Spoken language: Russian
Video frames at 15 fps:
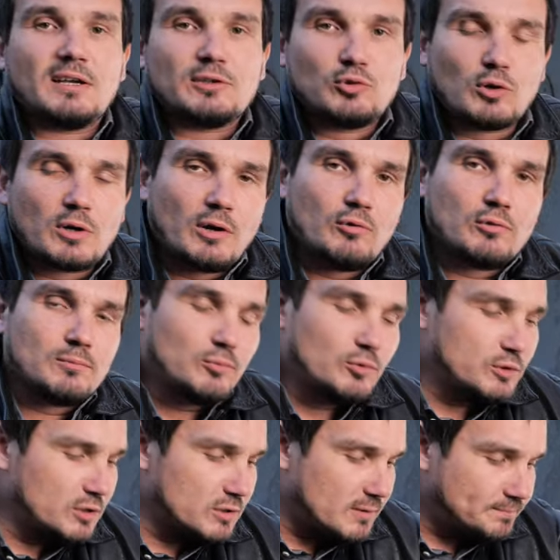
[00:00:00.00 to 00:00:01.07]
которое он
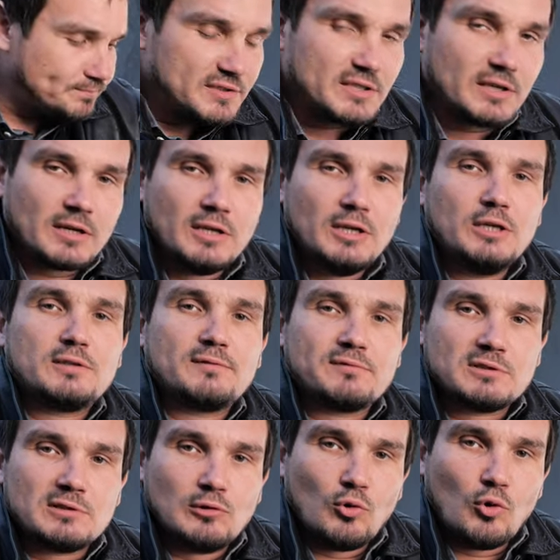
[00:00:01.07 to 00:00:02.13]
будет вскрыт,
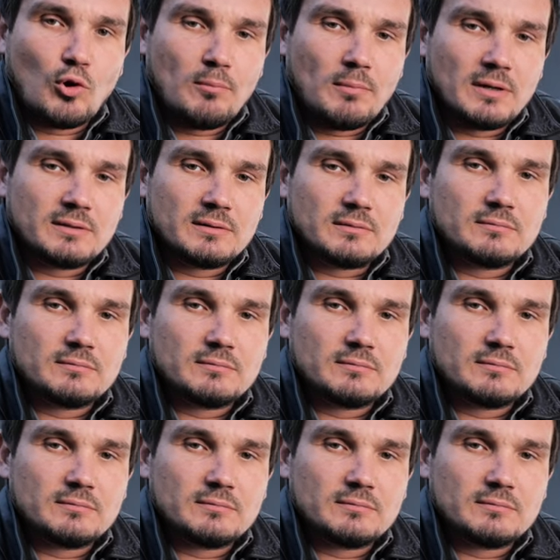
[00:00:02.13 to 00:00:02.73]
взломан.